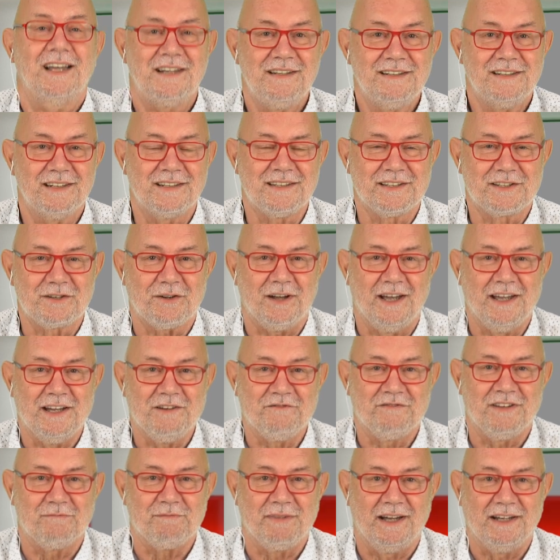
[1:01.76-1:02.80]
kann denn so
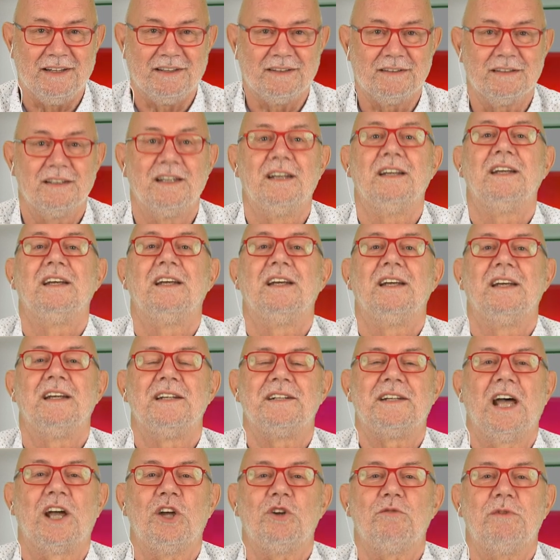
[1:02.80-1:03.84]
ein Verband?
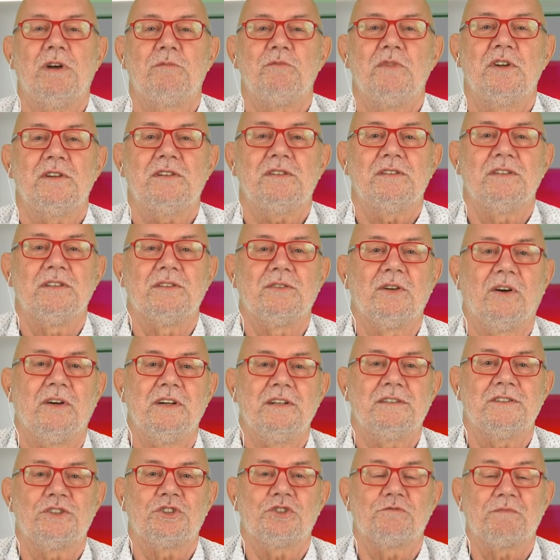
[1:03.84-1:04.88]
Darüber möchte ich
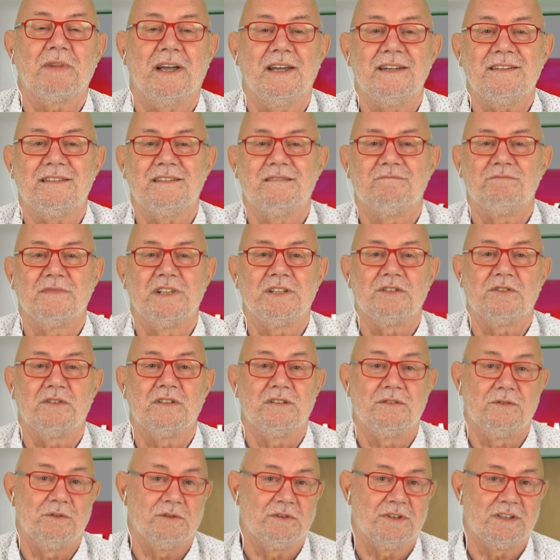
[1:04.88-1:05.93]
heute sprechen mit
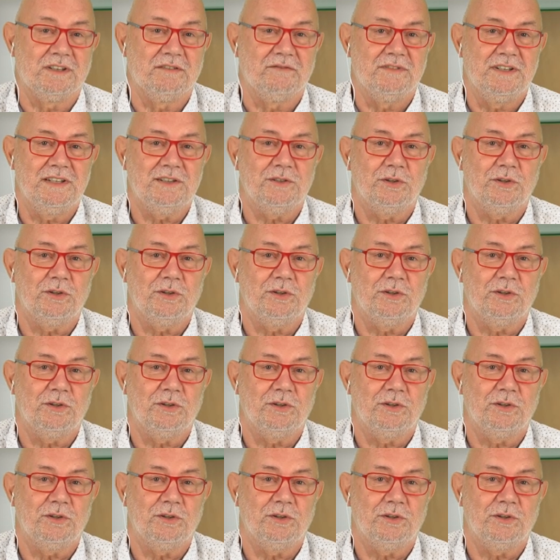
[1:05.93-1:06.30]
Jürgen